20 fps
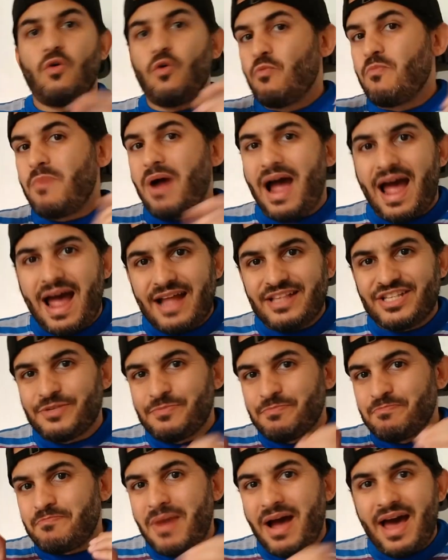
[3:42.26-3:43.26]
uma arte
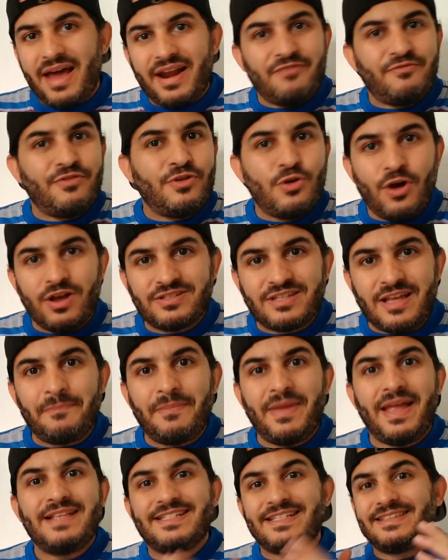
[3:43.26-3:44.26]

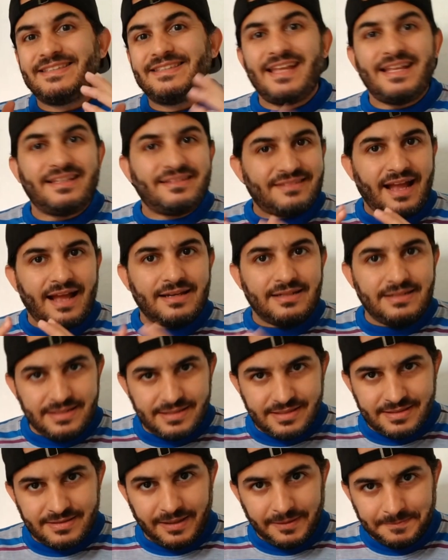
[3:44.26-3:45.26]
maravilhosamente
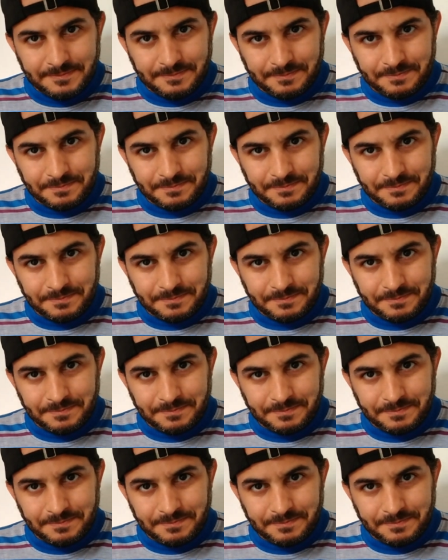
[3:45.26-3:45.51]
detalhista